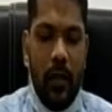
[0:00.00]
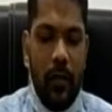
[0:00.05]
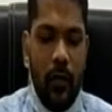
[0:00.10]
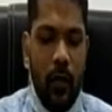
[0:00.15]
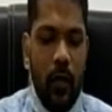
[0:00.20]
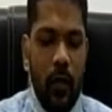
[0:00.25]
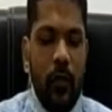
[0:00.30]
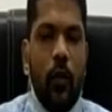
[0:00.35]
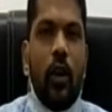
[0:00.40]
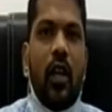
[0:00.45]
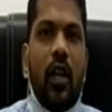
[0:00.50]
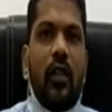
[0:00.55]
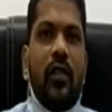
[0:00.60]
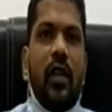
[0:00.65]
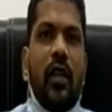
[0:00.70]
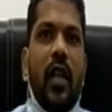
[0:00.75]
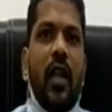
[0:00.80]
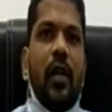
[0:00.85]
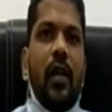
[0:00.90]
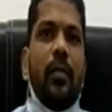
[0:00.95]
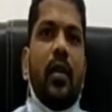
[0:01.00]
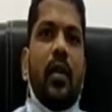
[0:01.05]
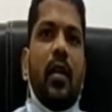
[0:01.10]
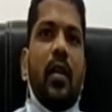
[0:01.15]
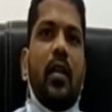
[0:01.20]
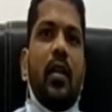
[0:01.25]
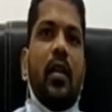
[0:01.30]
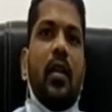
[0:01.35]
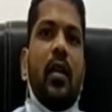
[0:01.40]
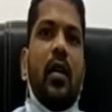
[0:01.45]
ఫోర్ ఫార్టీ వన్ ఏఎంకి
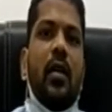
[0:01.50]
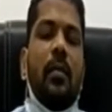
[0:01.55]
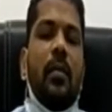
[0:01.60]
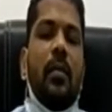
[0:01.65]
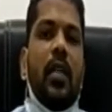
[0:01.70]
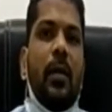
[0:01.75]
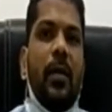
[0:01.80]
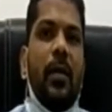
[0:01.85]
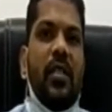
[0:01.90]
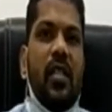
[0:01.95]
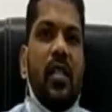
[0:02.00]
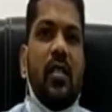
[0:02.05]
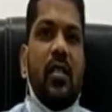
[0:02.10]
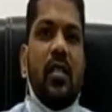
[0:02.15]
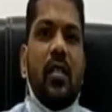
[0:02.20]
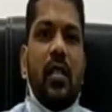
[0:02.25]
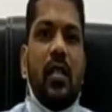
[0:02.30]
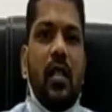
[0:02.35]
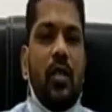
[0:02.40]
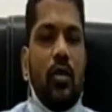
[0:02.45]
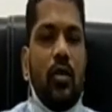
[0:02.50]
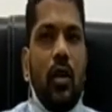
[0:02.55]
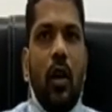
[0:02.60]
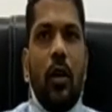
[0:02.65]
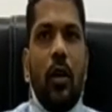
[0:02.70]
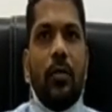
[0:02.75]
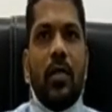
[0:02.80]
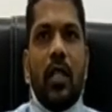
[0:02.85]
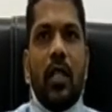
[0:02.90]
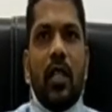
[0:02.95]
మన ఎమర్జెన్సీకి
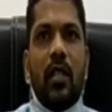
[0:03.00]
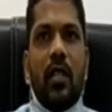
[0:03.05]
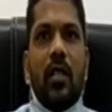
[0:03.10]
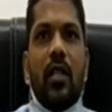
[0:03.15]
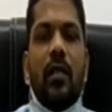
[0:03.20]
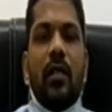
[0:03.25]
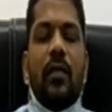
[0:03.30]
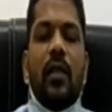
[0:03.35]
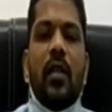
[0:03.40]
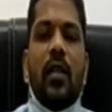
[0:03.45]
తీసుకురావడం జరిగింది